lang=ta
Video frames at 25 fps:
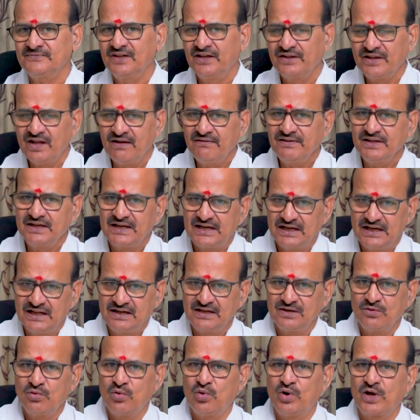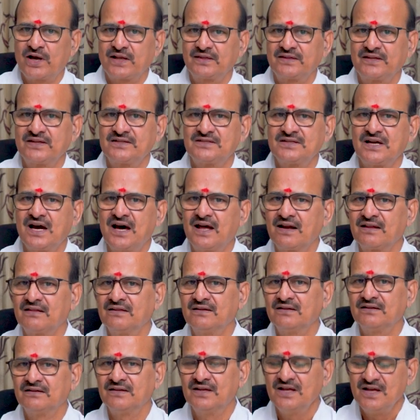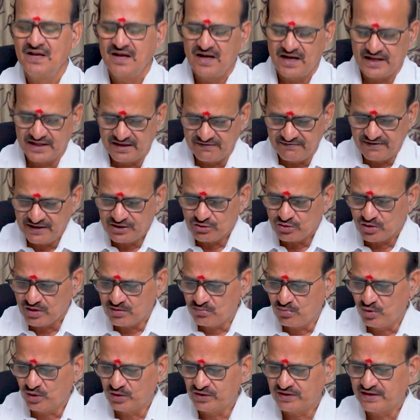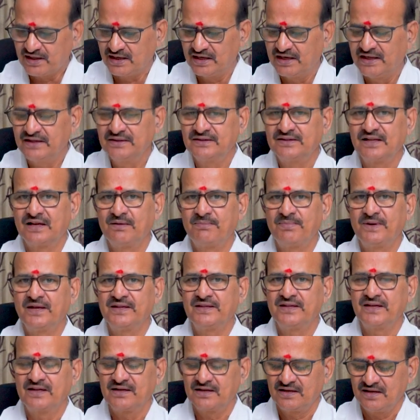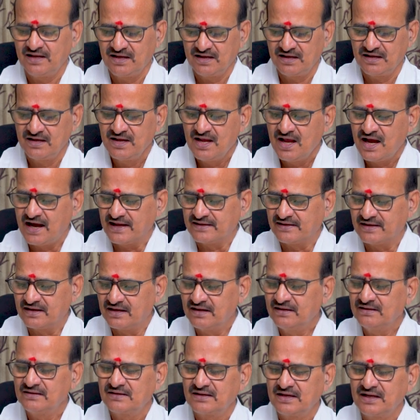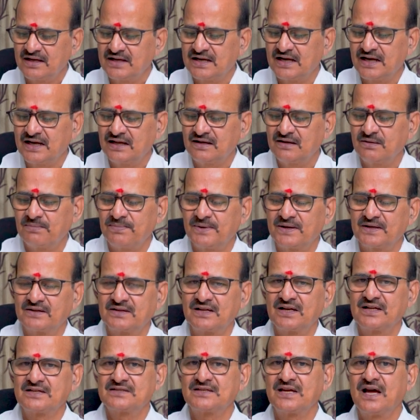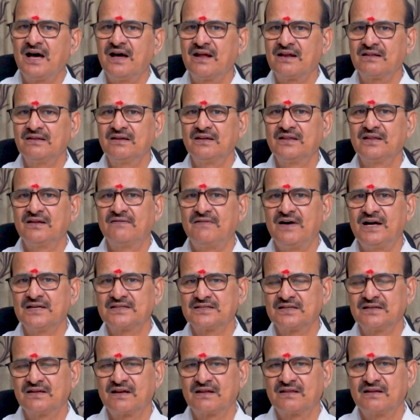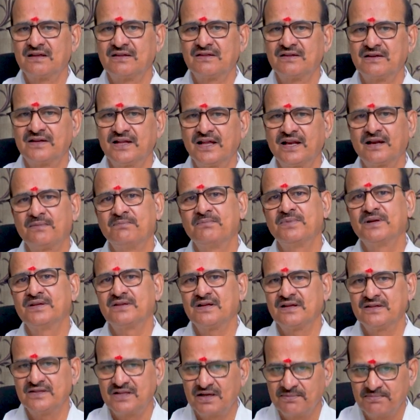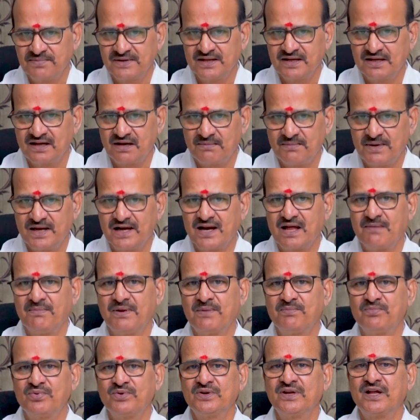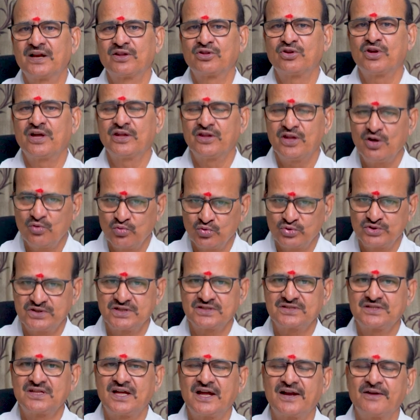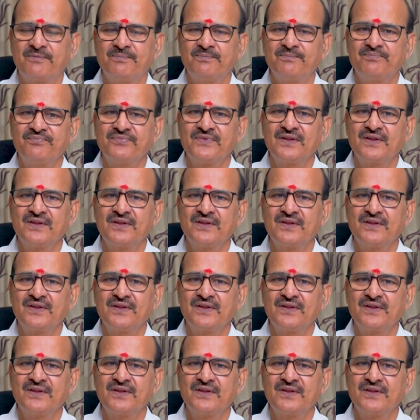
அதாவது கிழக்கு ஓரத்தை சார்ந்து அந்த வீட்டோட மொத்த லென்த்தில் பார்த்தீங்கன்னா அந்த லென்த்தில் கிழக்கு பக்கத்தில் சார்ந்து இந்த வாசல் இருந்ததுன்னா ரொம்ப திருப்திகரமான அமைப்புன்னு அர்த்தம் அதுதான் உச்சஸ்தானம்